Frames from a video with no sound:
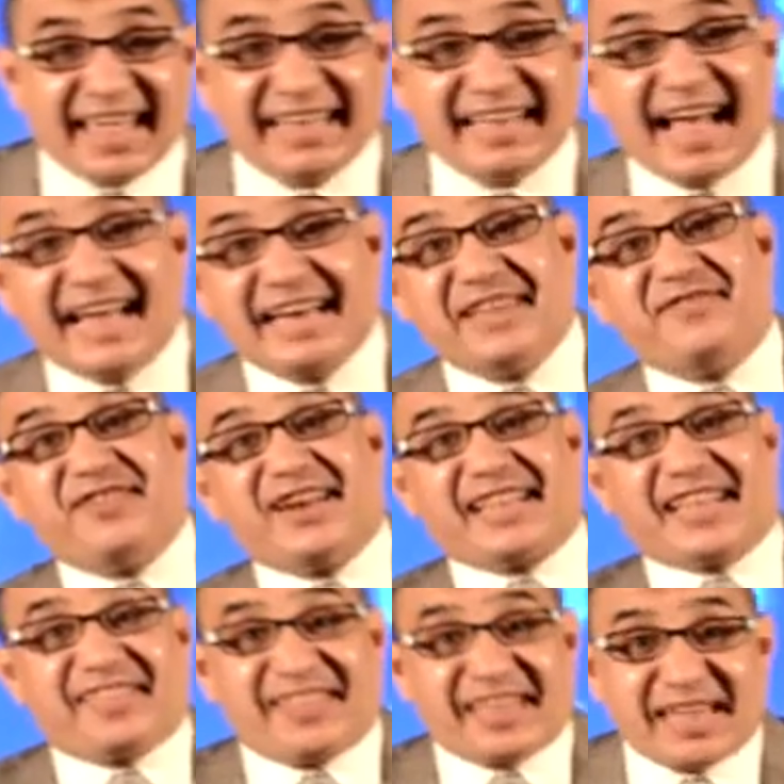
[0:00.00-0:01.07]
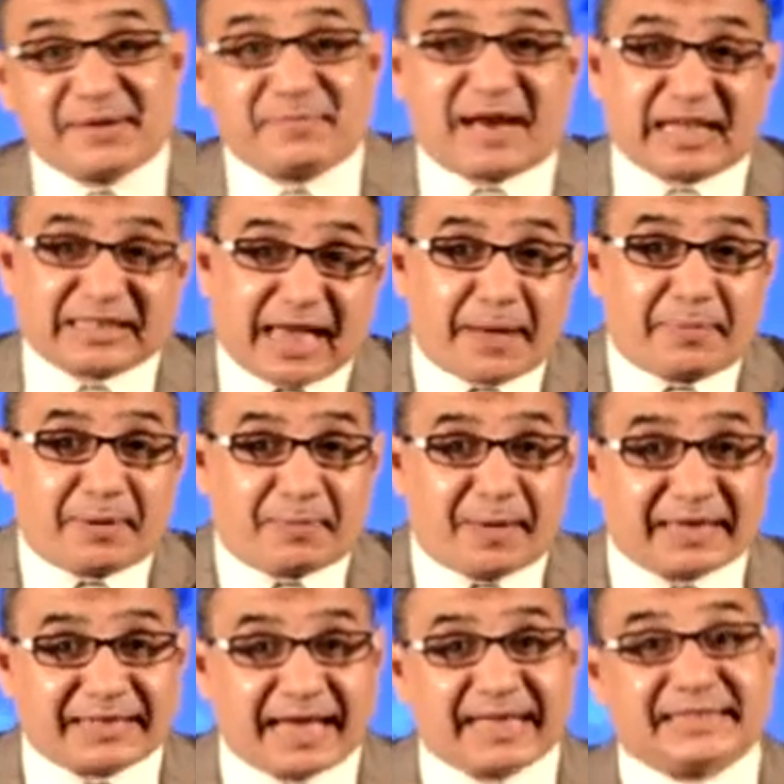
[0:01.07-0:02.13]
يعني في الكثير من أصحاب
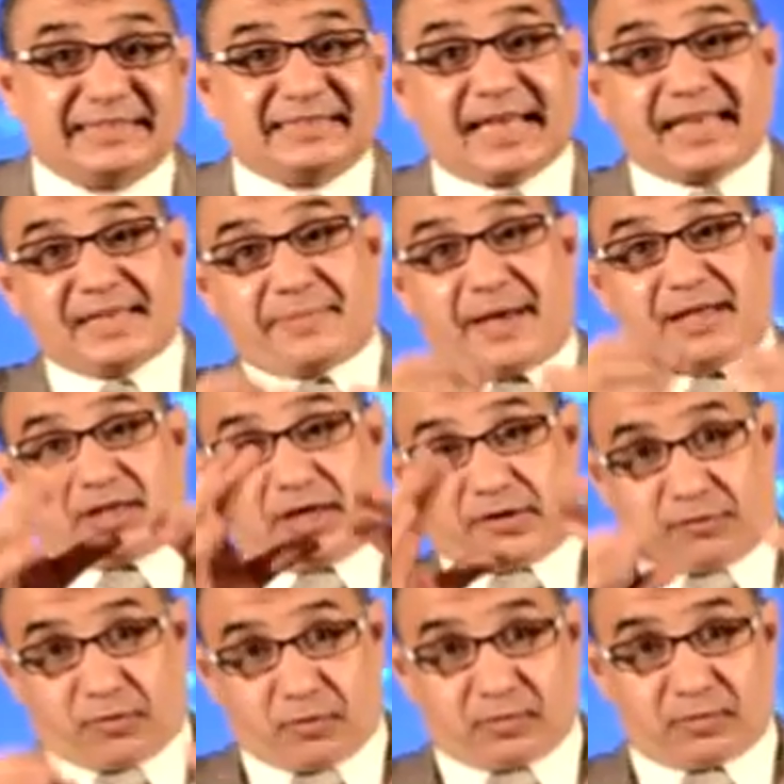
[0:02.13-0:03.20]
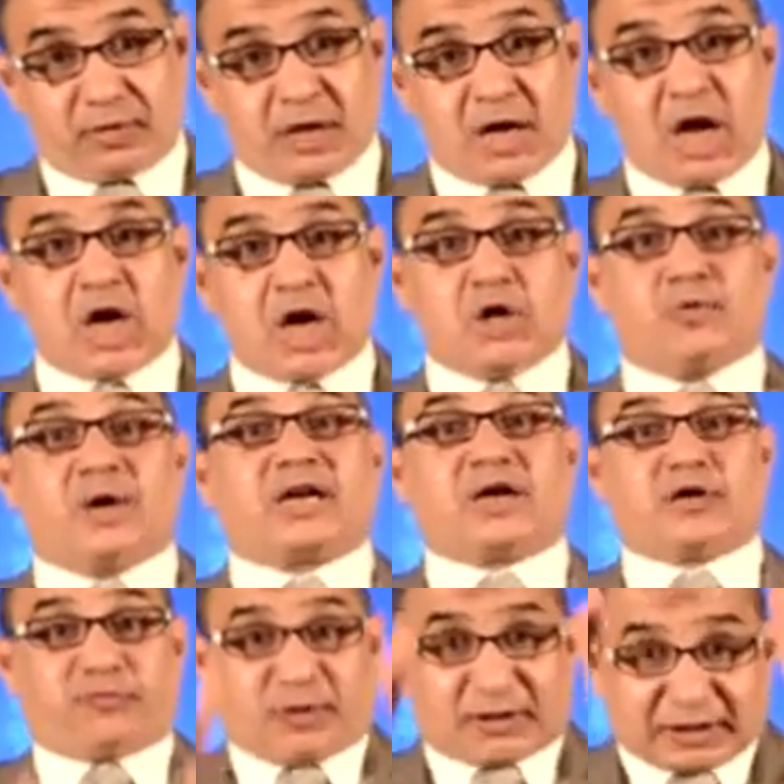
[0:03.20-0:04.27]
الباصات زي ما تعرفوا
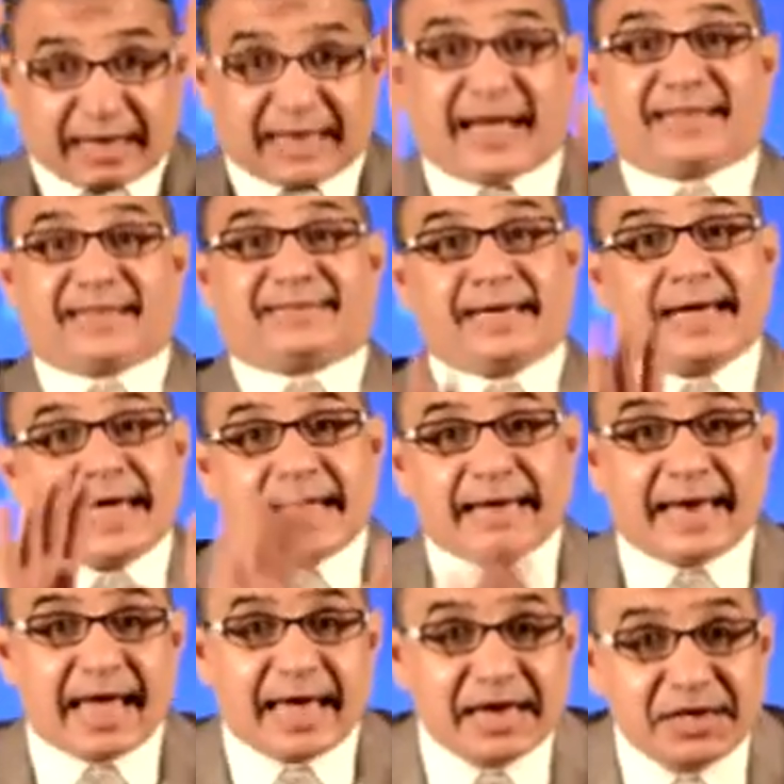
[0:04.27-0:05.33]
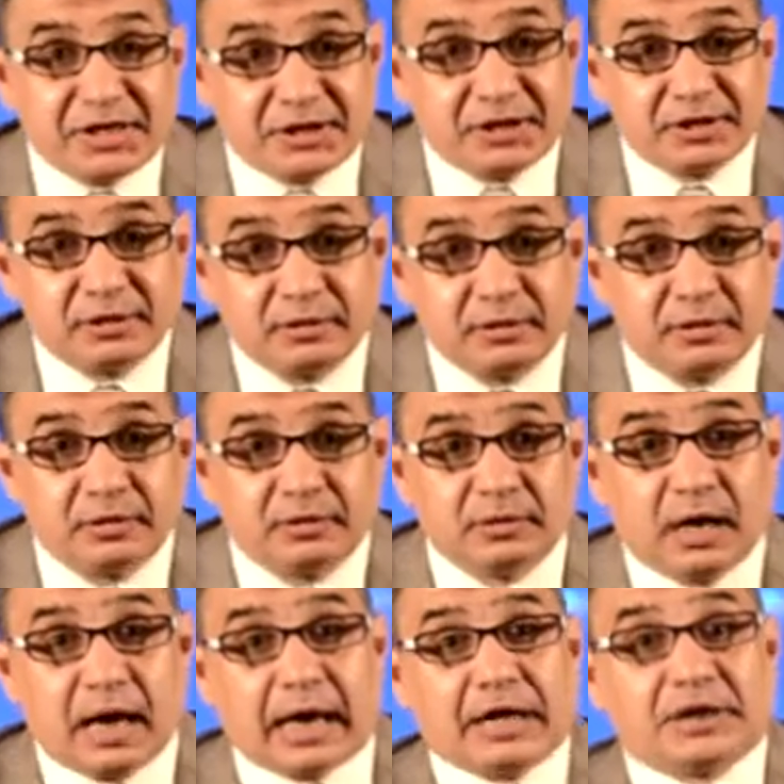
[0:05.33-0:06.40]
يوقف وسط الخط ليش؟
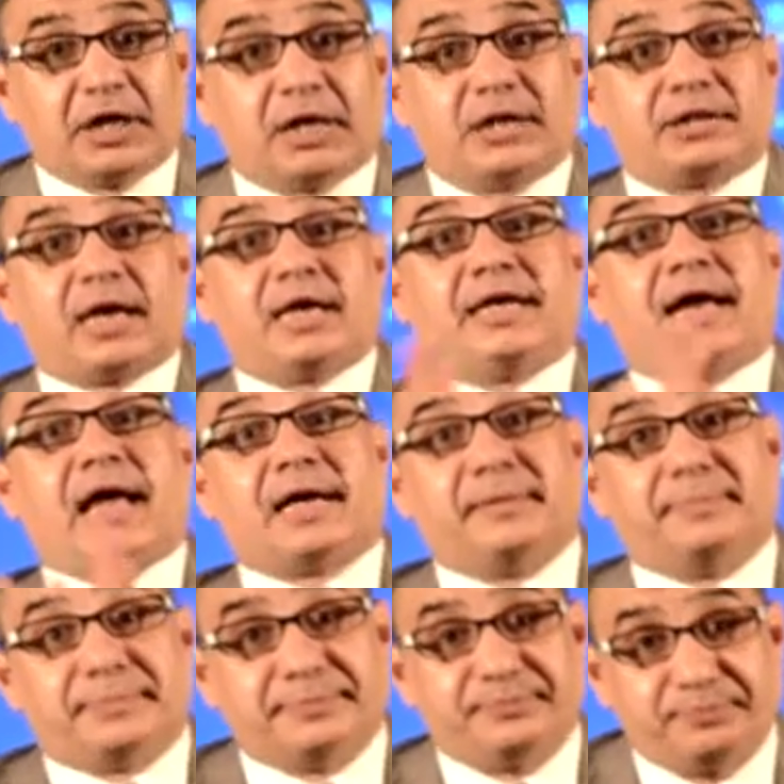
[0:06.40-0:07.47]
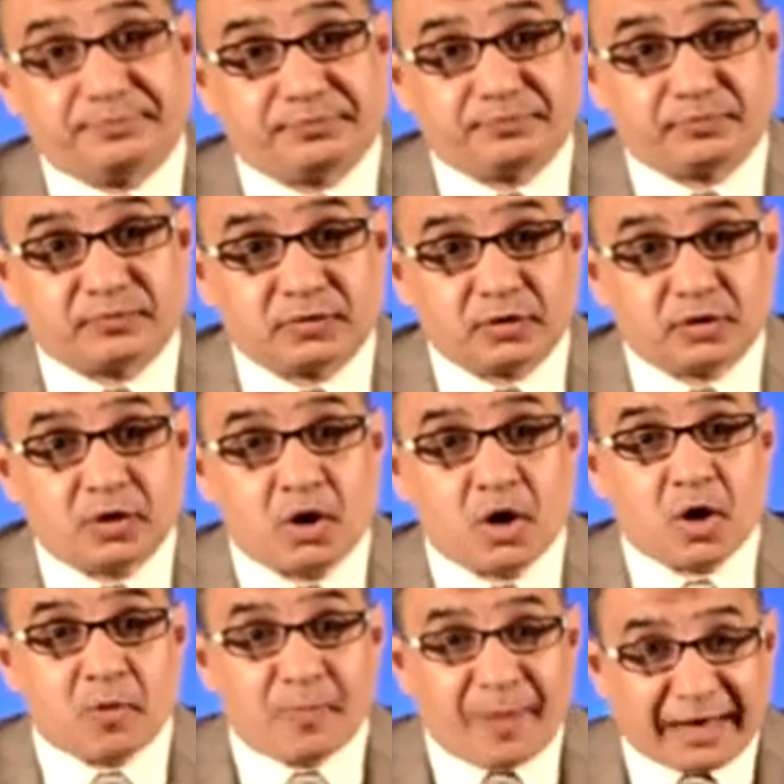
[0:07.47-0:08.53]
علشان يطلع راكب
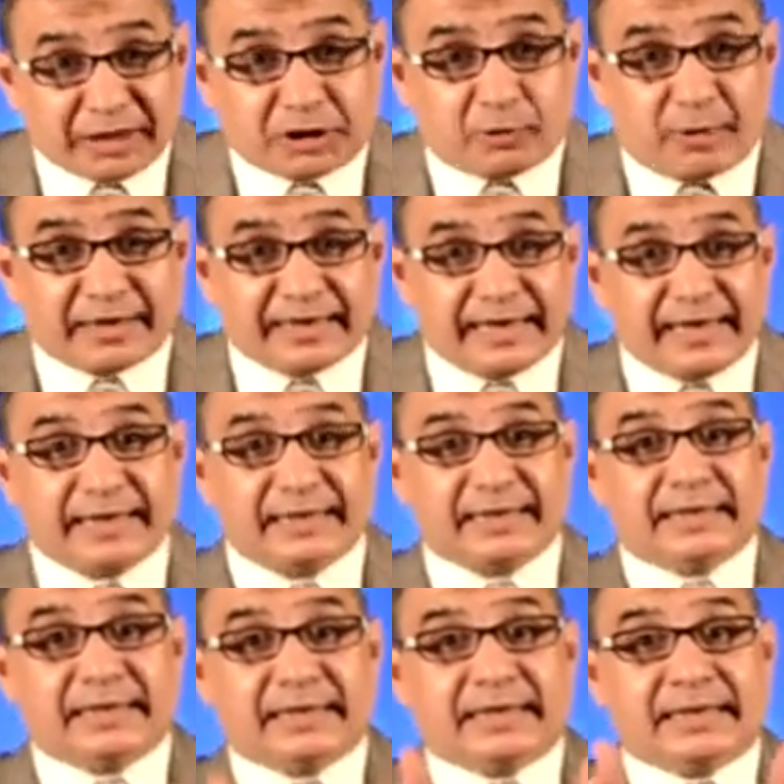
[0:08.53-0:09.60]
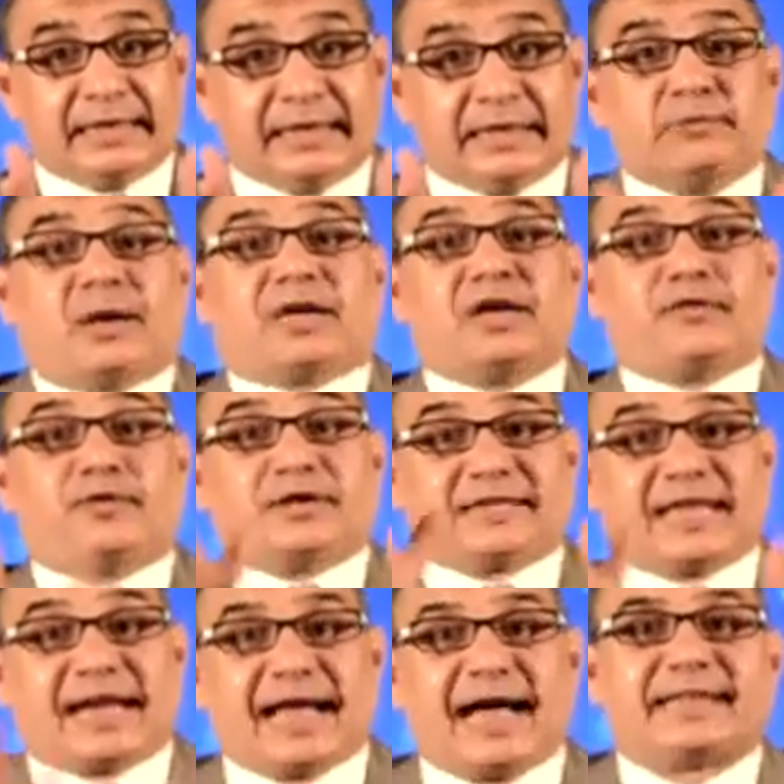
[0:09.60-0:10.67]
بعد شوية يوقف
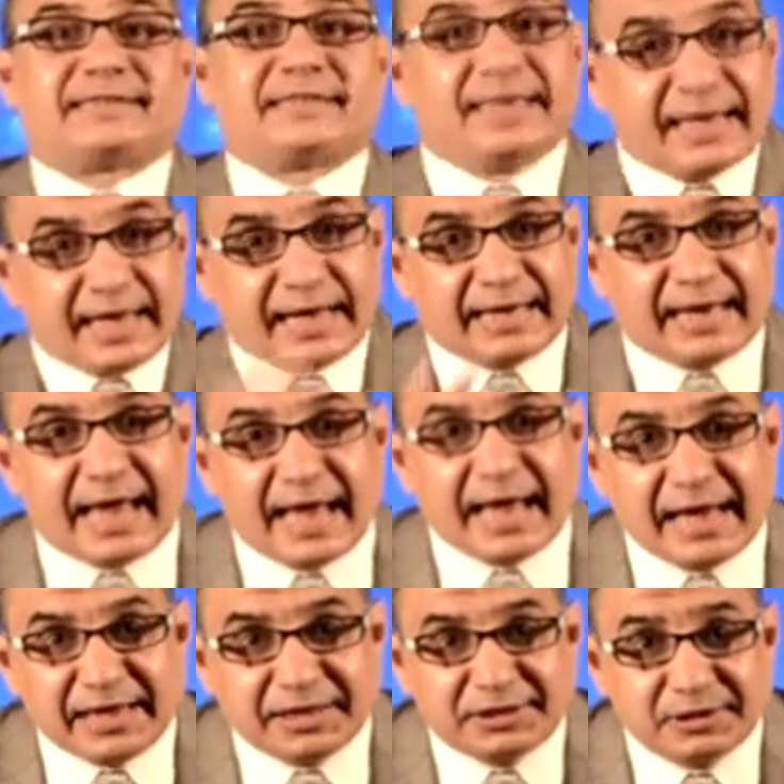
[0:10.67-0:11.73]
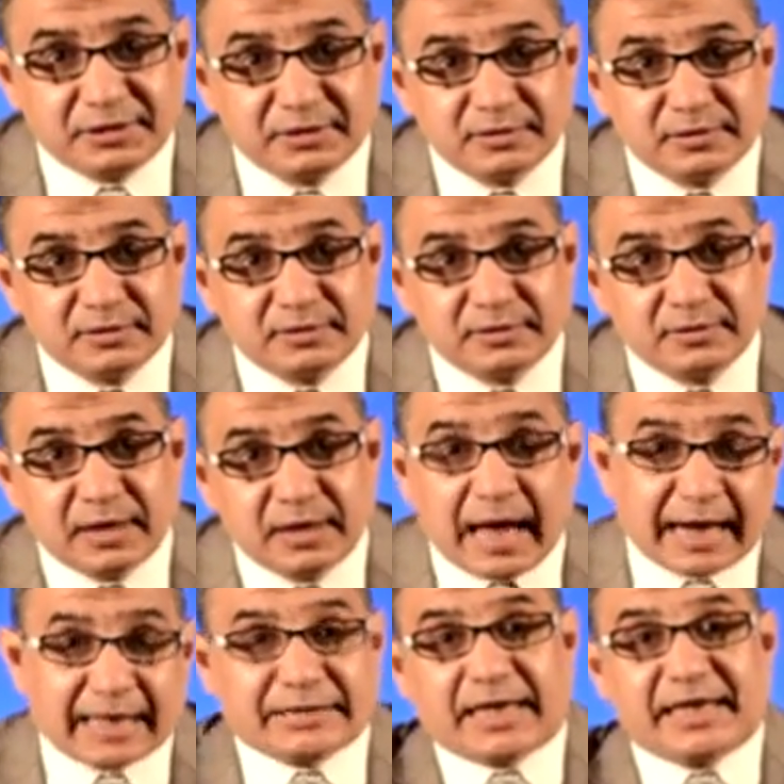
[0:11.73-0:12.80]
وسط الخط ليش؟
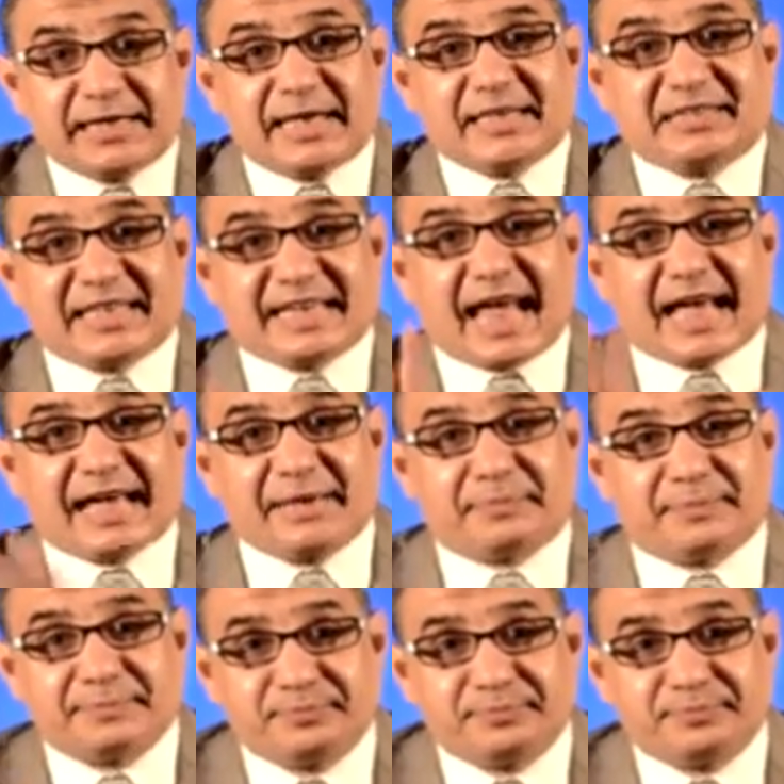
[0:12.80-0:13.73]
علشان ينزل راكب